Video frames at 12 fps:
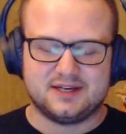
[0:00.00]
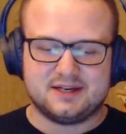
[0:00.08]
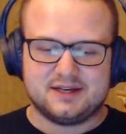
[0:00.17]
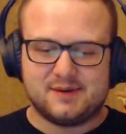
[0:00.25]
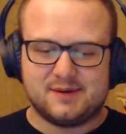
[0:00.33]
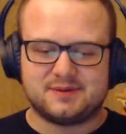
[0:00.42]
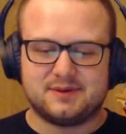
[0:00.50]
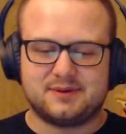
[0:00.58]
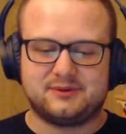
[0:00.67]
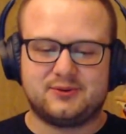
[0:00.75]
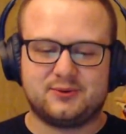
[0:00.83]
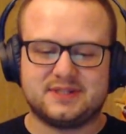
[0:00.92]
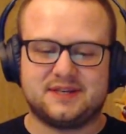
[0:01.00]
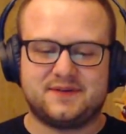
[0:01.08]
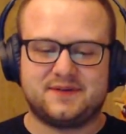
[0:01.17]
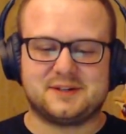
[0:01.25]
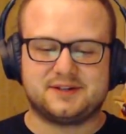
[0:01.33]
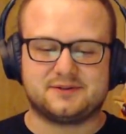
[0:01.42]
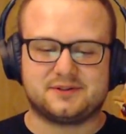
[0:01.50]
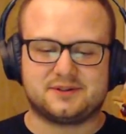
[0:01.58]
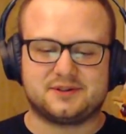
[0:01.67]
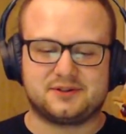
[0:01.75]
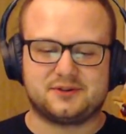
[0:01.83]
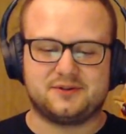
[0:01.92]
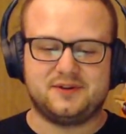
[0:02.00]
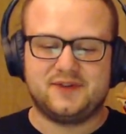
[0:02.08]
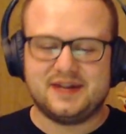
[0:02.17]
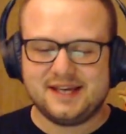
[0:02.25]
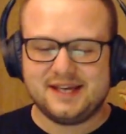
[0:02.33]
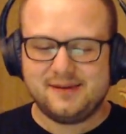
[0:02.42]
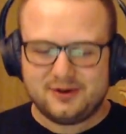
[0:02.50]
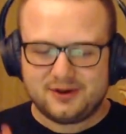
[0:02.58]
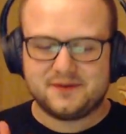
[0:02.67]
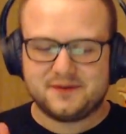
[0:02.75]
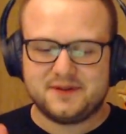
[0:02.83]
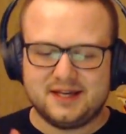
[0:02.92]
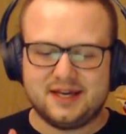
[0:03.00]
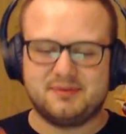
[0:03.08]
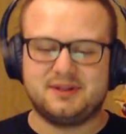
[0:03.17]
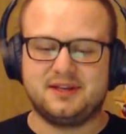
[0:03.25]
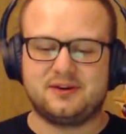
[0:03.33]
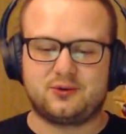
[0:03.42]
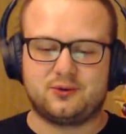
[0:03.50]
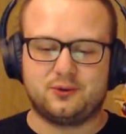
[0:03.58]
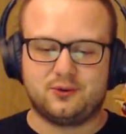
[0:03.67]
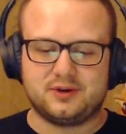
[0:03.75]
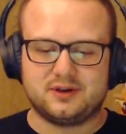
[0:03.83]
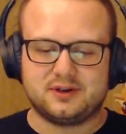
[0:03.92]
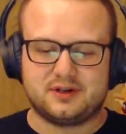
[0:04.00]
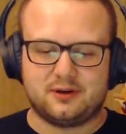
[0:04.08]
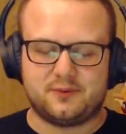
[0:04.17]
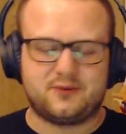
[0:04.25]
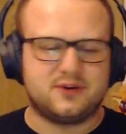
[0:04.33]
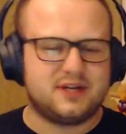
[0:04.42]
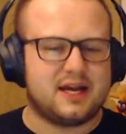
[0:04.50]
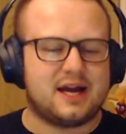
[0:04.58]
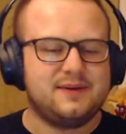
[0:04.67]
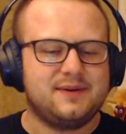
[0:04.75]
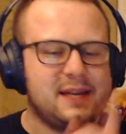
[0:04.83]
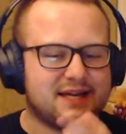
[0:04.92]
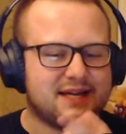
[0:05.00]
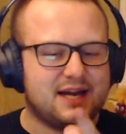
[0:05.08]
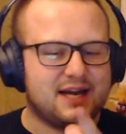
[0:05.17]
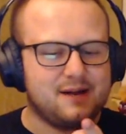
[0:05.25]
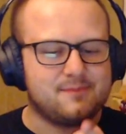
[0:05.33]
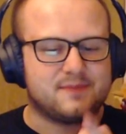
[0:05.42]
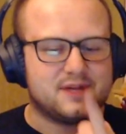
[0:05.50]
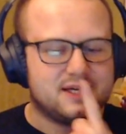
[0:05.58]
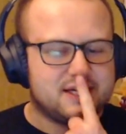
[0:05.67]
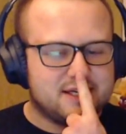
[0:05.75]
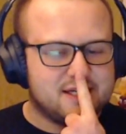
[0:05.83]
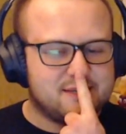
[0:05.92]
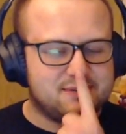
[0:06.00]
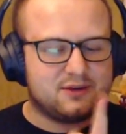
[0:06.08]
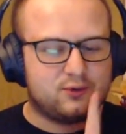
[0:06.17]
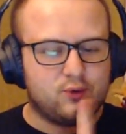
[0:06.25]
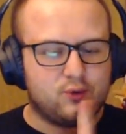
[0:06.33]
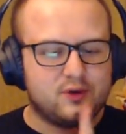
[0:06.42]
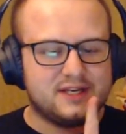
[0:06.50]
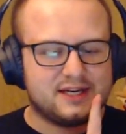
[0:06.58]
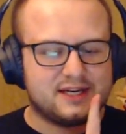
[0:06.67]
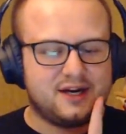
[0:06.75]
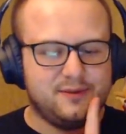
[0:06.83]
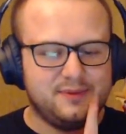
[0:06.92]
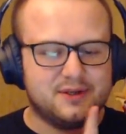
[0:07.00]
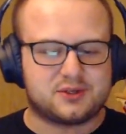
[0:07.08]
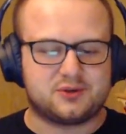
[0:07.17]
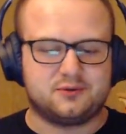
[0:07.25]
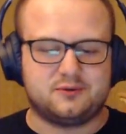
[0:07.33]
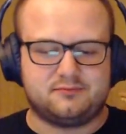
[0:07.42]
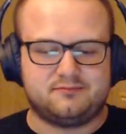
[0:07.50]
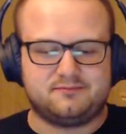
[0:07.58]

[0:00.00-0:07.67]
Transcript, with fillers: Aber das mit dem Toaster fand ich schon schön. Ich warte immer noch auf den Gag mit der Gurke, glaub, obwohl nee, der, ah, nee, der kam. Der mit der Gurke, der kam ja schon.